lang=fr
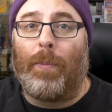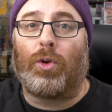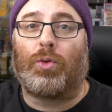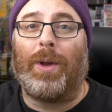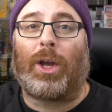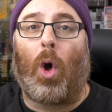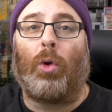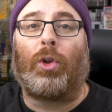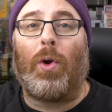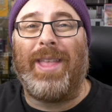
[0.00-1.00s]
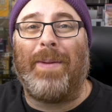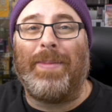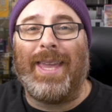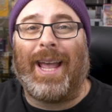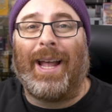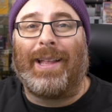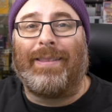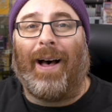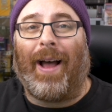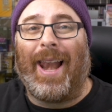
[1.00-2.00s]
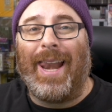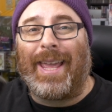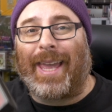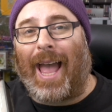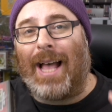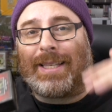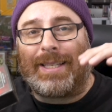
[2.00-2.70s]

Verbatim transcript: pour jouer contre un ami dans l'écran